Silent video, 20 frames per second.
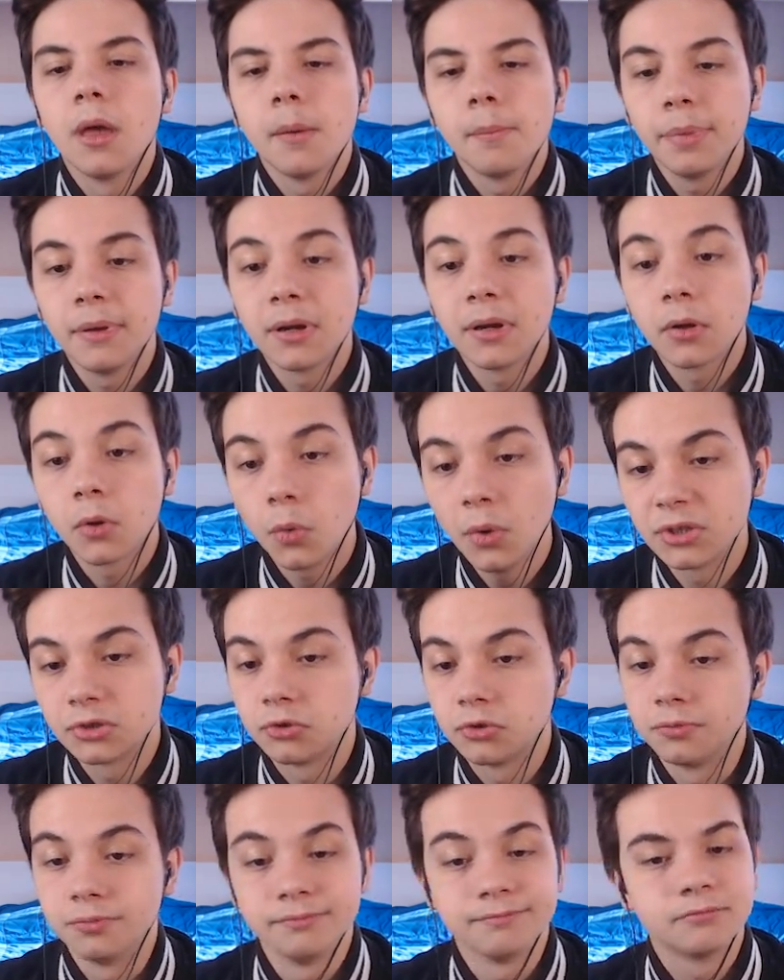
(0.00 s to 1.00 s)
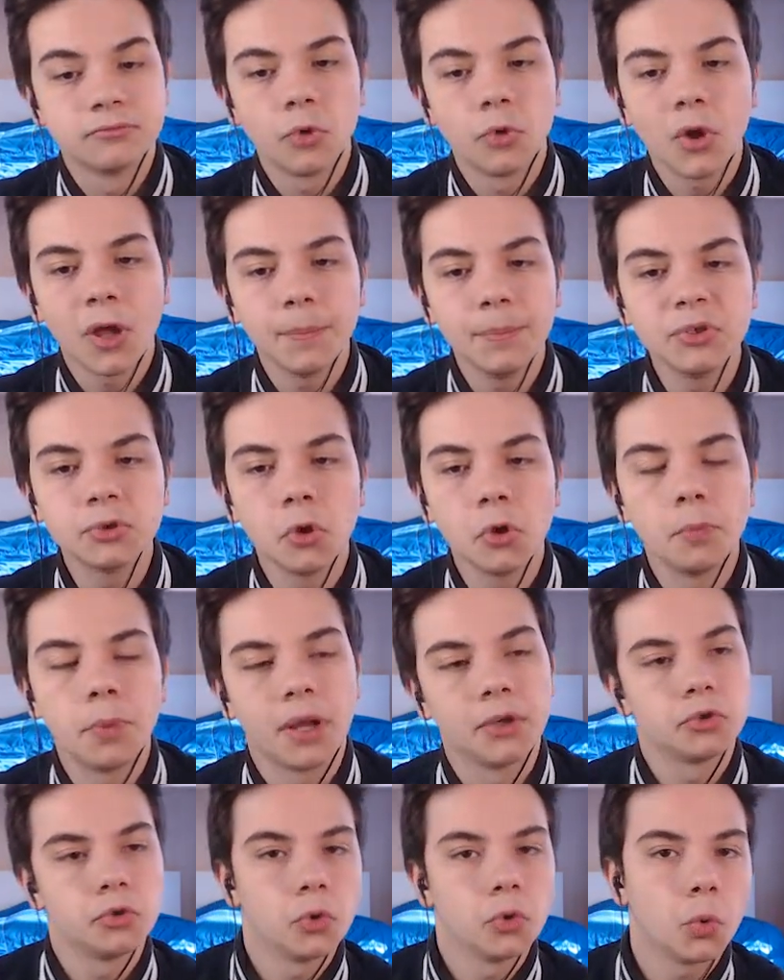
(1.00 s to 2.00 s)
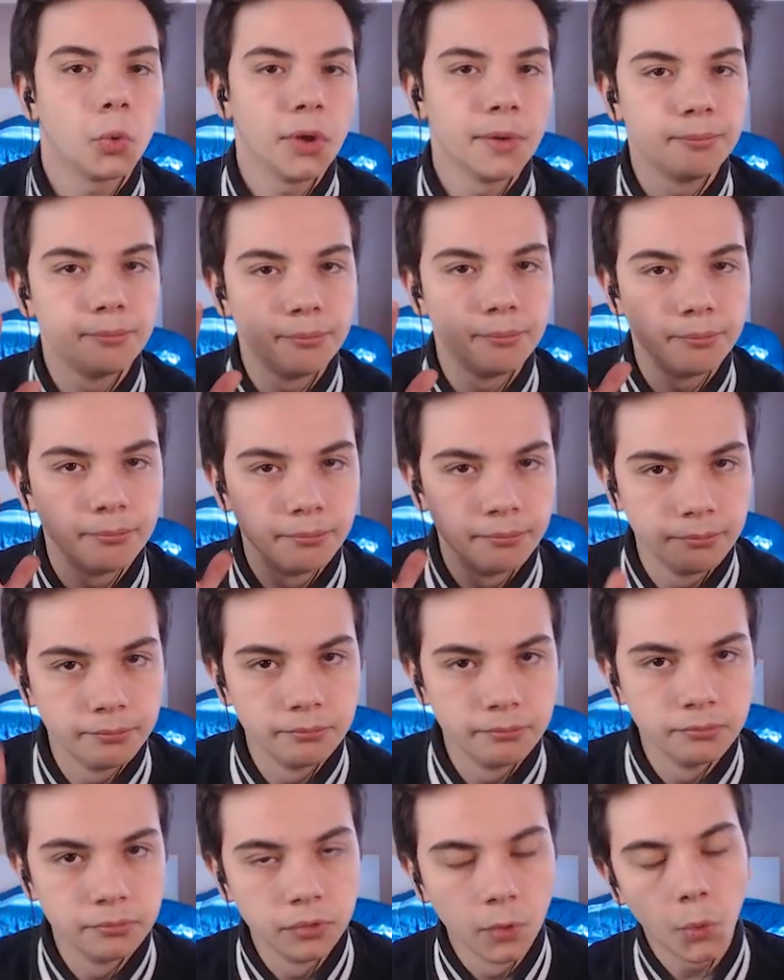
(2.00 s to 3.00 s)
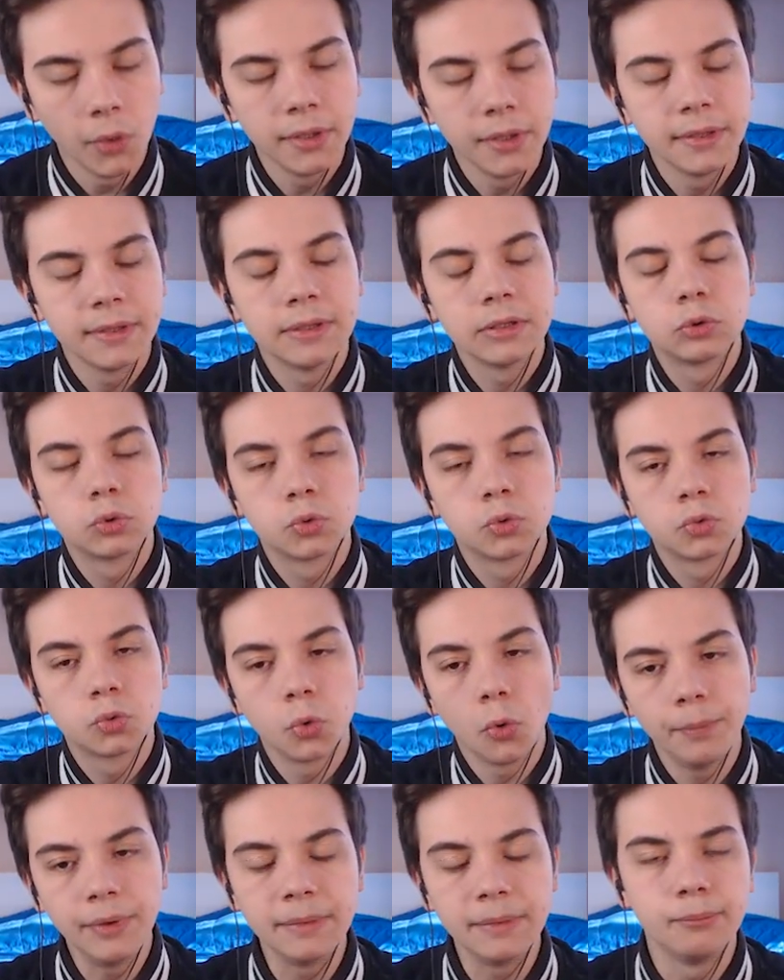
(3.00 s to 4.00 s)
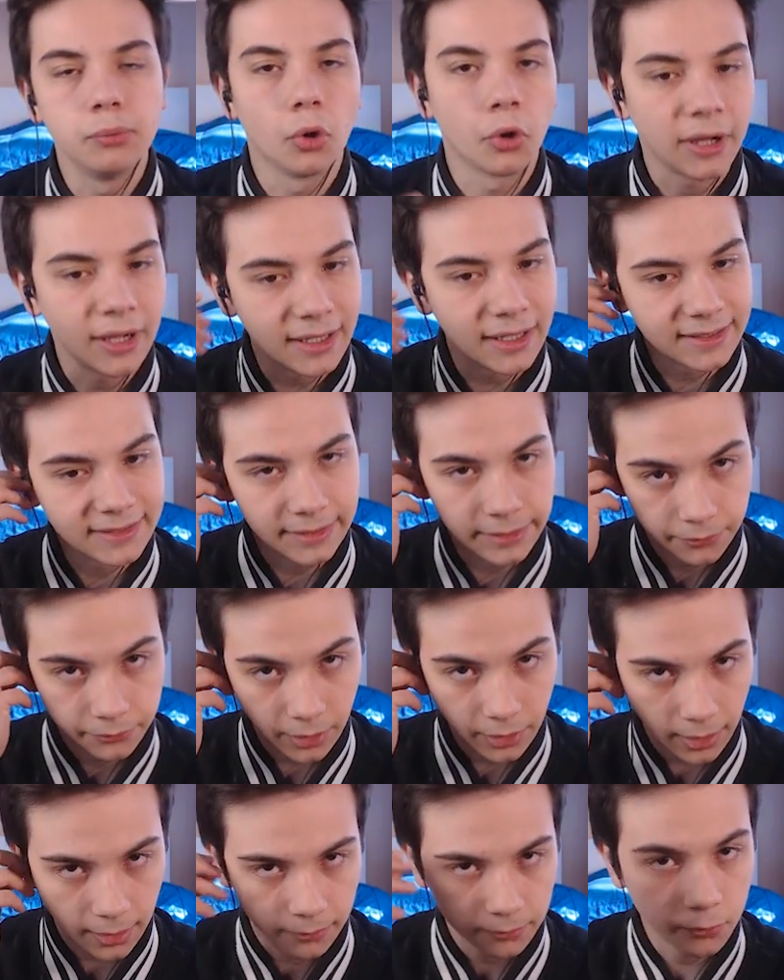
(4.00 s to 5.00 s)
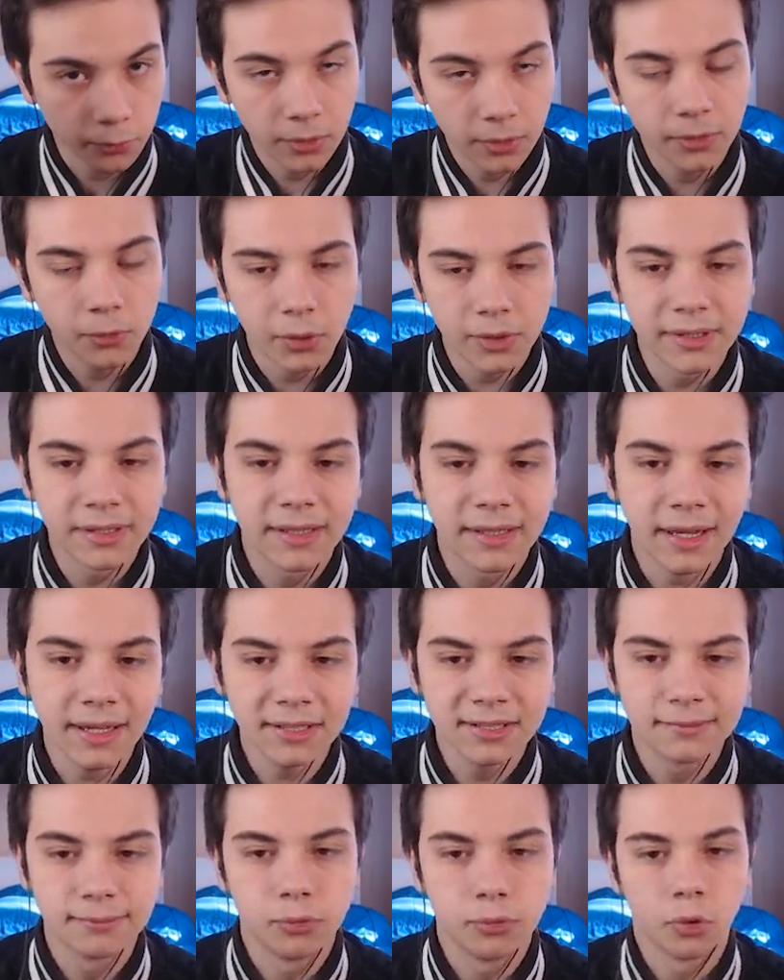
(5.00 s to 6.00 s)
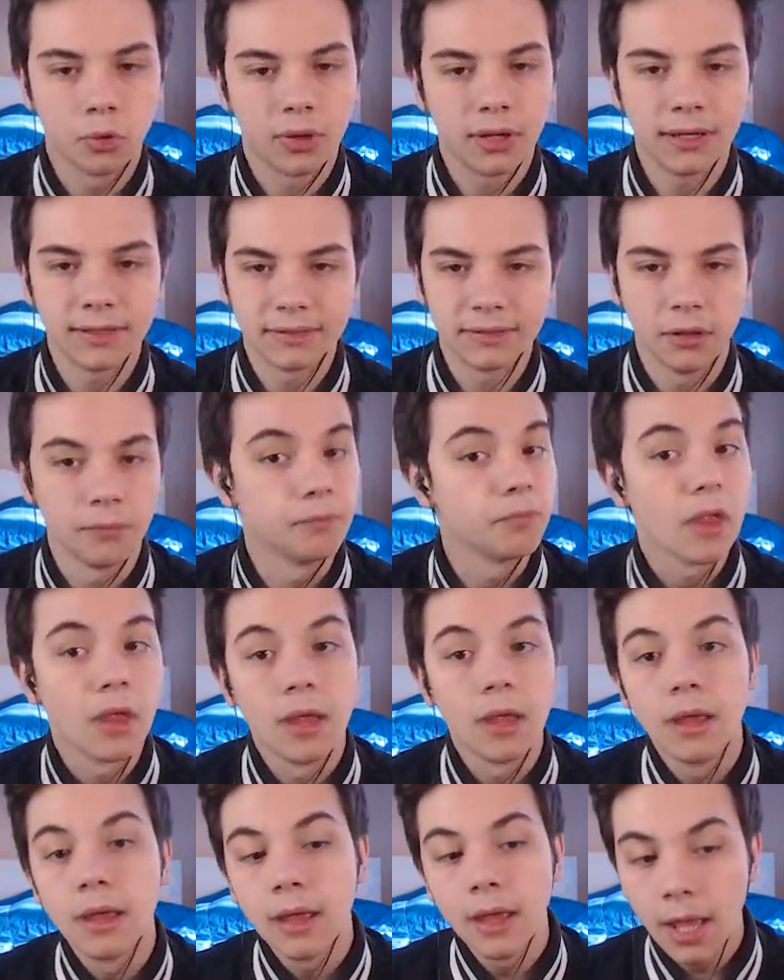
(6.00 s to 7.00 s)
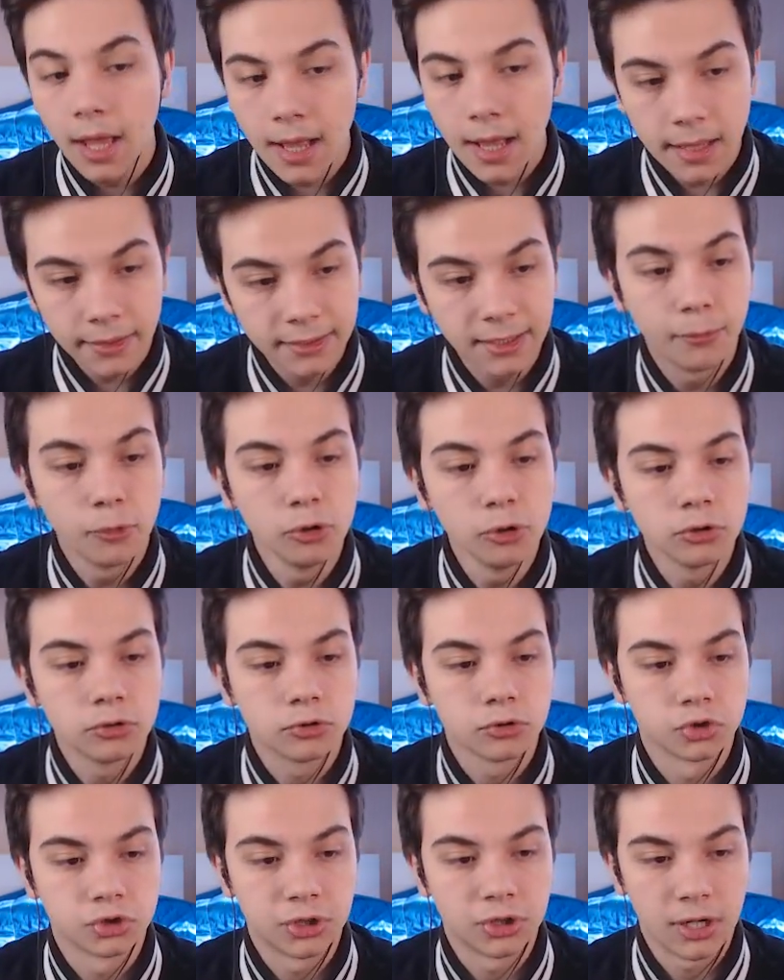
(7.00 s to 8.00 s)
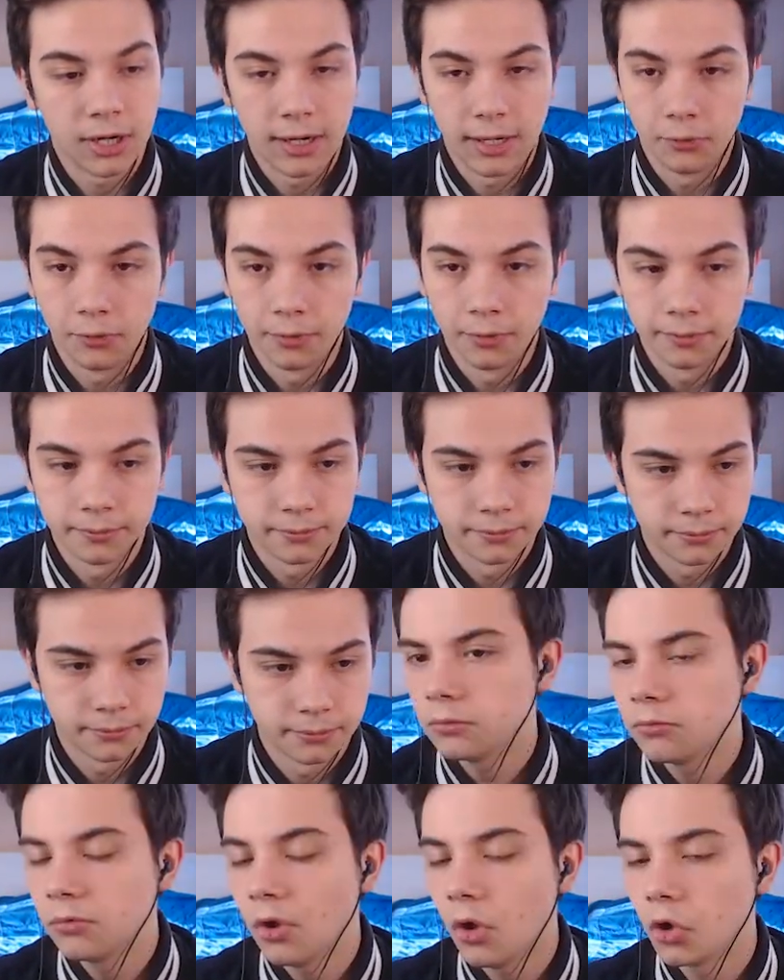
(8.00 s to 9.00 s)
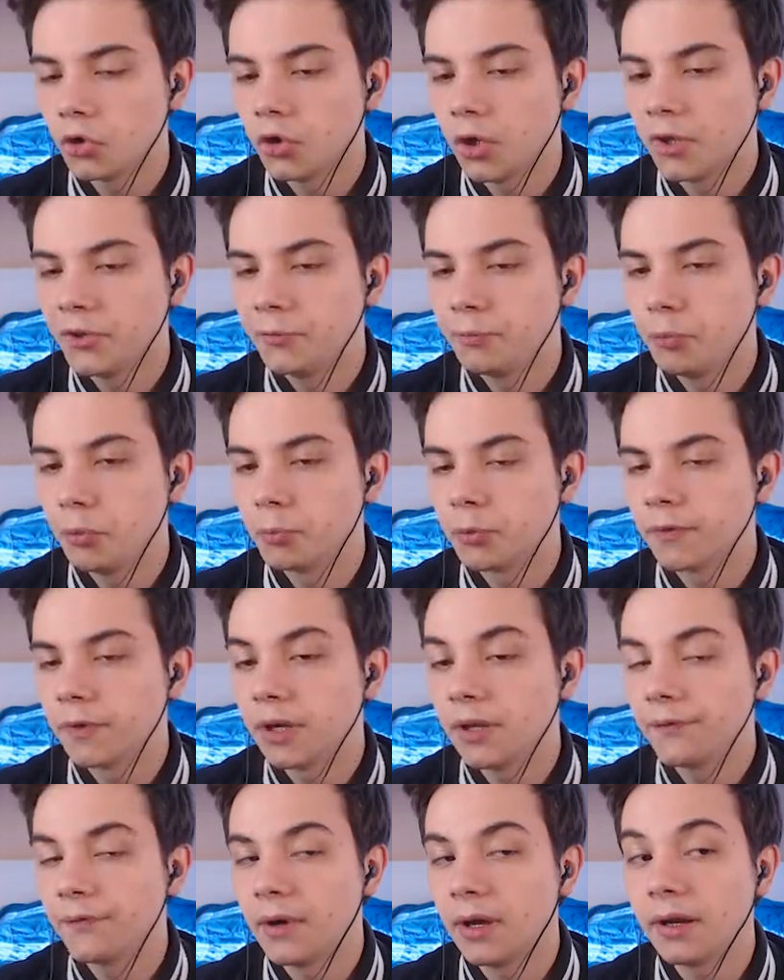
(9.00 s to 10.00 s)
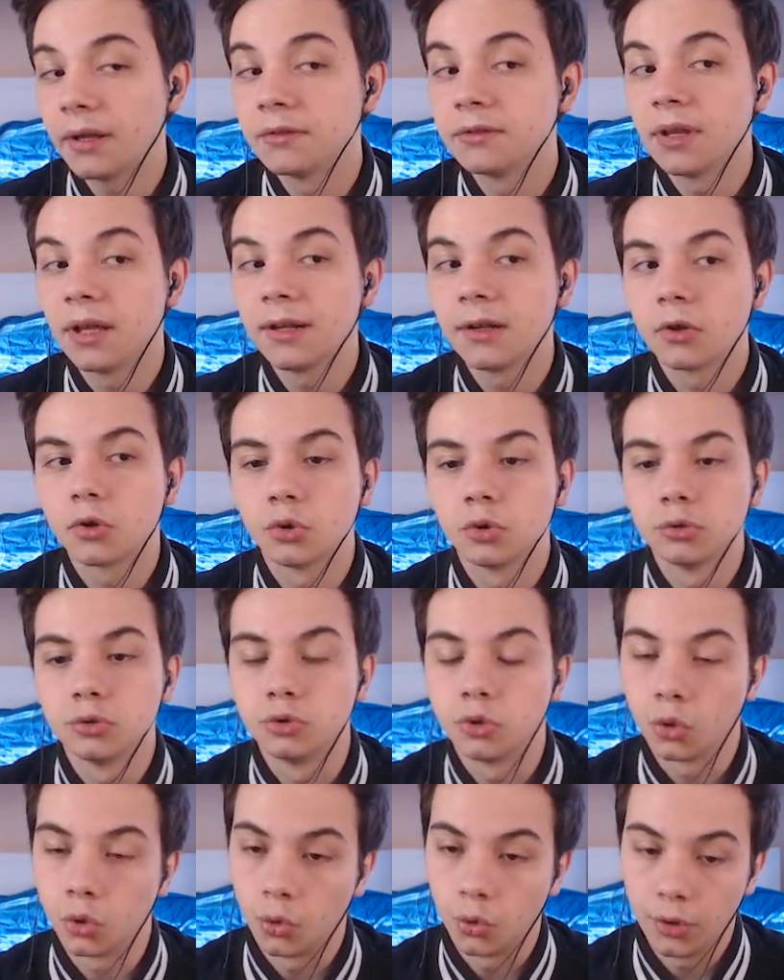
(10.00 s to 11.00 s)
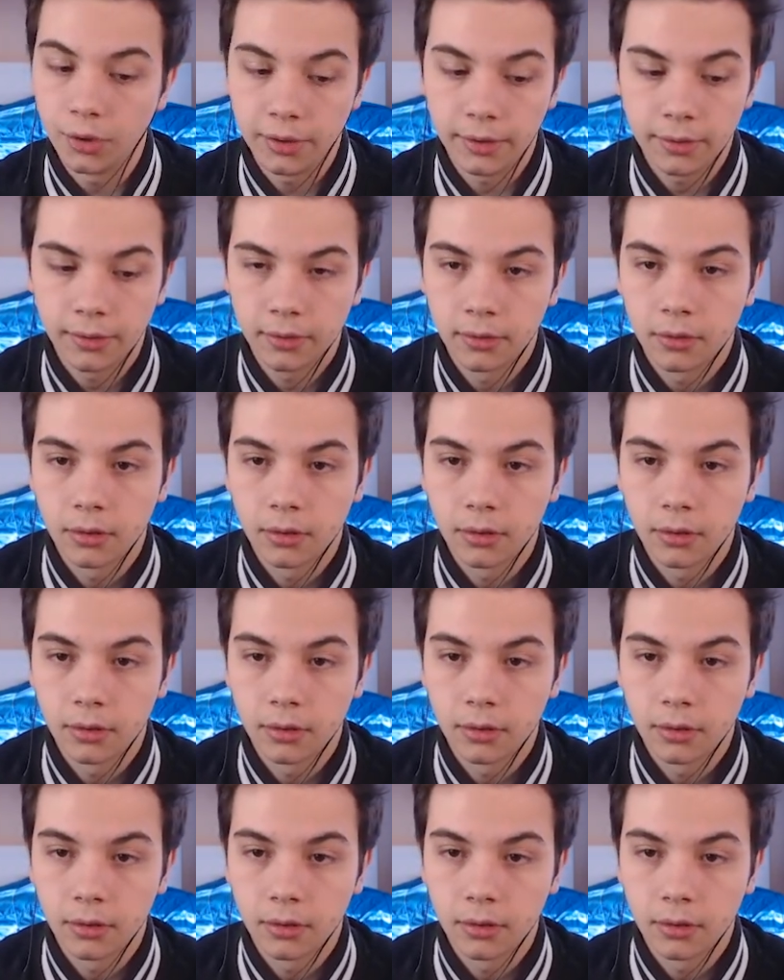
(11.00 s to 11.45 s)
Per questo, non capisco perché ci sono quei, quei tubi bloccati, cioè que, quei ingressi bloccati. Ed è molto strano. Una cosa che si può provare a fare è andare col drone.